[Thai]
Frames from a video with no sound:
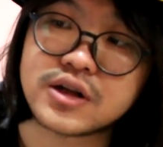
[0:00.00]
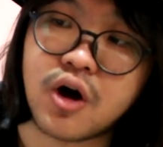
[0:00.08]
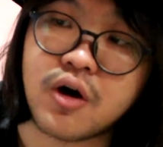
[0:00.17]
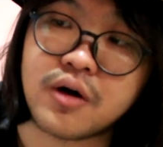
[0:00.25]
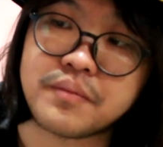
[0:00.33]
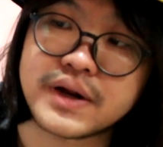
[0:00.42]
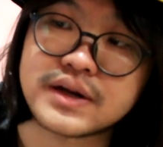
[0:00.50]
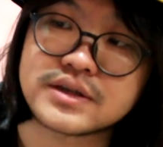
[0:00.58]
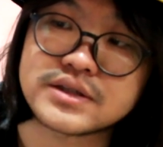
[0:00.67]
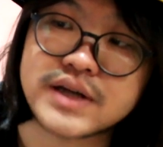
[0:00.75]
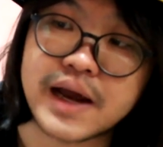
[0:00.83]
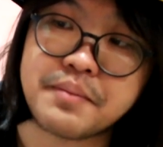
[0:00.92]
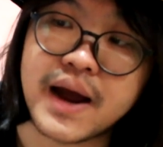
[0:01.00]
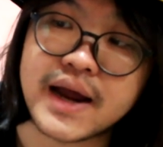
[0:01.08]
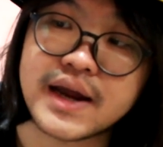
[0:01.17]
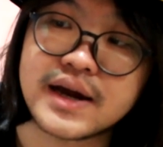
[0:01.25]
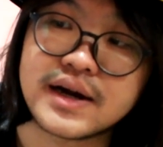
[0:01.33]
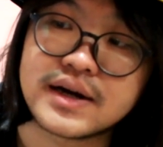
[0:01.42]
ต่อเป็นสายไม้
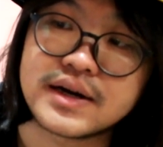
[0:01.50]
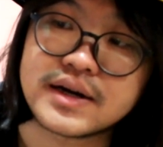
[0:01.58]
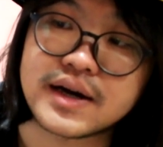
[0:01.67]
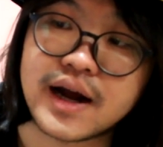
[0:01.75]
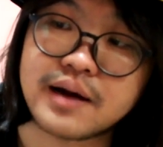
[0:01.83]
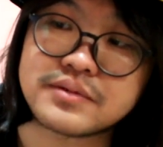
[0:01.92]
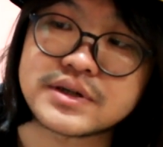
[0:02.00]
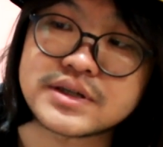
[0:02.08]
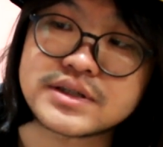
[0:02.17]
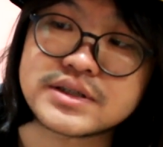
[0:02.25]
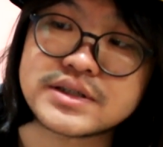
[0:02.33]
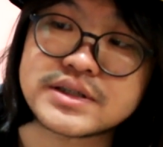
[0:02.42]
นะครับหรือ